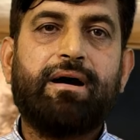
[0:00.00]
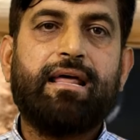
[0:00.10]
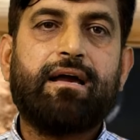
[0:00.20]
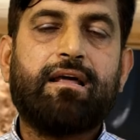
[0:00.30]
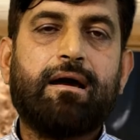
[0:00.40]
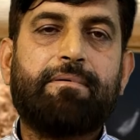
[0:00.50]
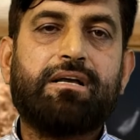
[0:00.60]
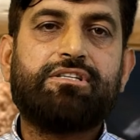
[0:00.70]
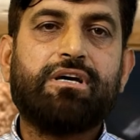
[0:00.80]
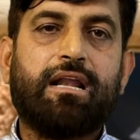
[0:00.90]
बाहर अगर आपका
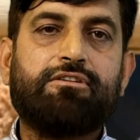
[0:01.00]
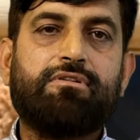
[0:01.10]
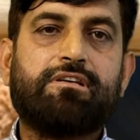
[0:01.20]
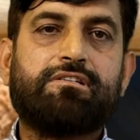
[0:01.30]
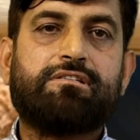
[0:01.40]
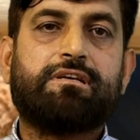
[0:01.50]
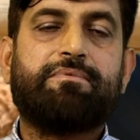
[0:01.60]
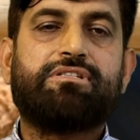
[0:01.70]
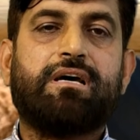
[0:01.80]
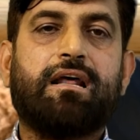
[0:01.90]
चारा जो है
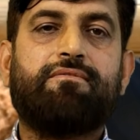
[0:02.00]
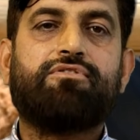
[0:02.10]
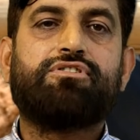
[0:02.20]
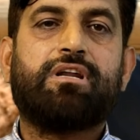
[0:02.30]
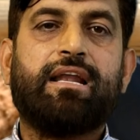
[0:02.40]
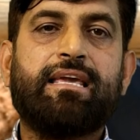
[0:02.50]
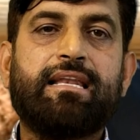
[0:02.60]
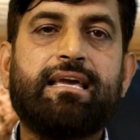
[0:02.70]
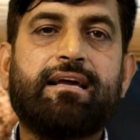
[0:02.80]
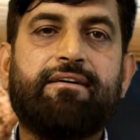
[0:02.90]
सब्ज चारा वो चराने के
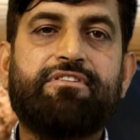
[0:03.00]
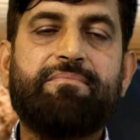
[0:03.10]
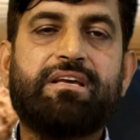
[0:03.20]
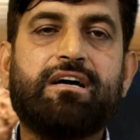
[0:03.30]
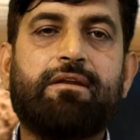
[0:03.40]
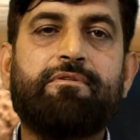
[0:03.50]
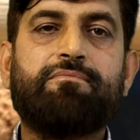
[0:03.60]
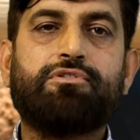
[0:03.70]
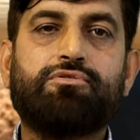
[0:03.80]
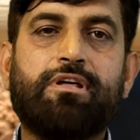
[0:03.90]
लिए काफी मिकदार में
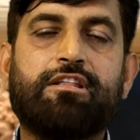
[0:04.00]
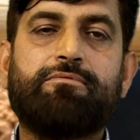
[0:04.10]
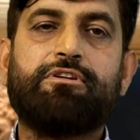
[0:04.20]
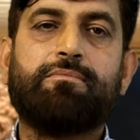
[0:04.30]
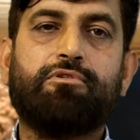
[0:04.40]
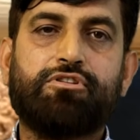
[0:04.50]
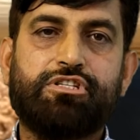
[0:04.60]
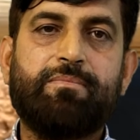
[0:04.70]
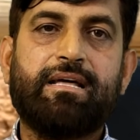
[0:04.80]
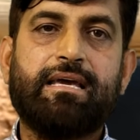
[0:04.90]
मौजूद है तो फिर तो बहुत
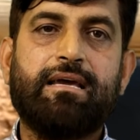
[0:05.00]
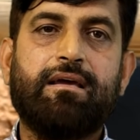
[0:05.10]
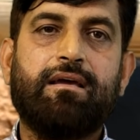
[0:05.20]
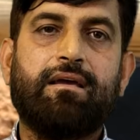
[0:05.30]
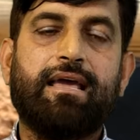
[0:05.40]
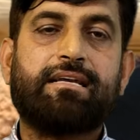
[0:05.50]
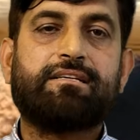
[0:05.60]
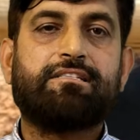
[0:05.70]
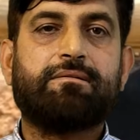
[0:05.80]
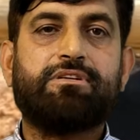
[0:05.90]
अच्छी बात है
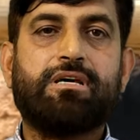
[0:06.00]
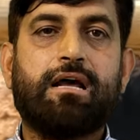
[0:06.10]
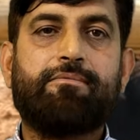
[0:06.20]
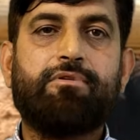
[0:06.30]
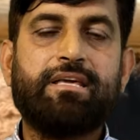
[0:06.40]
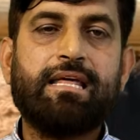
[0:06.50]
एक्स्ट्रा सब्ज चारा आपको नहीं